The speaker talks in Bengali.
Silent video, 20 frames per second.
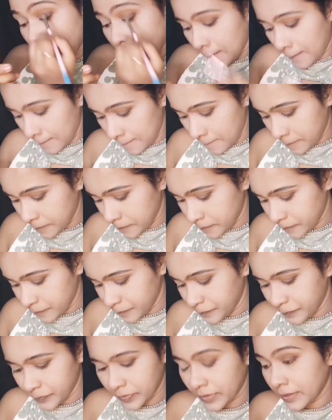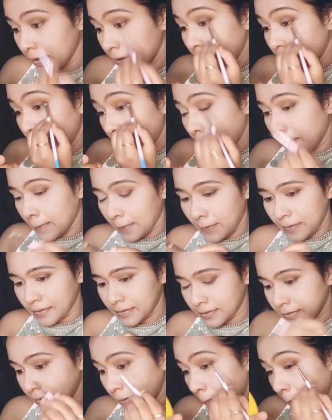আমি এই ব্রাউন শেডটা
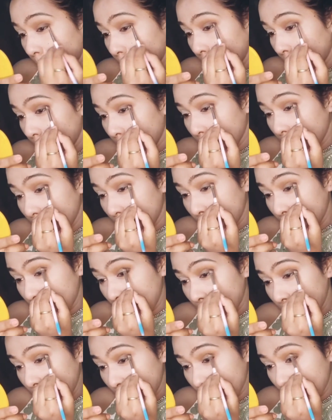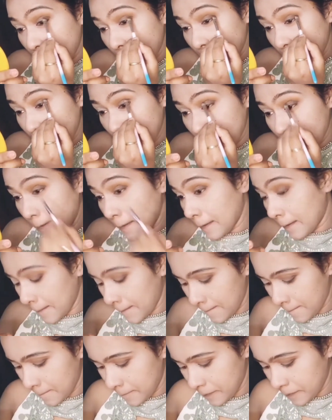অ্যাপ্লাই করব
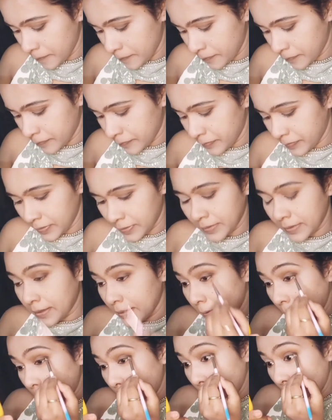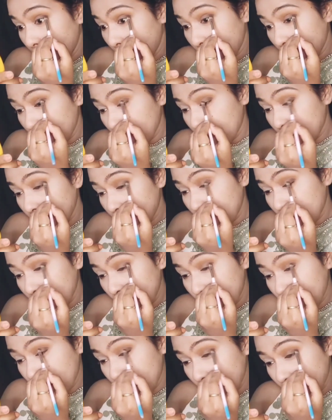অ্যান্ড একটা ফ্রেশ ব্রাশের
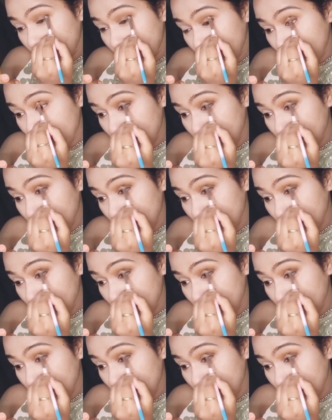সাহায্যে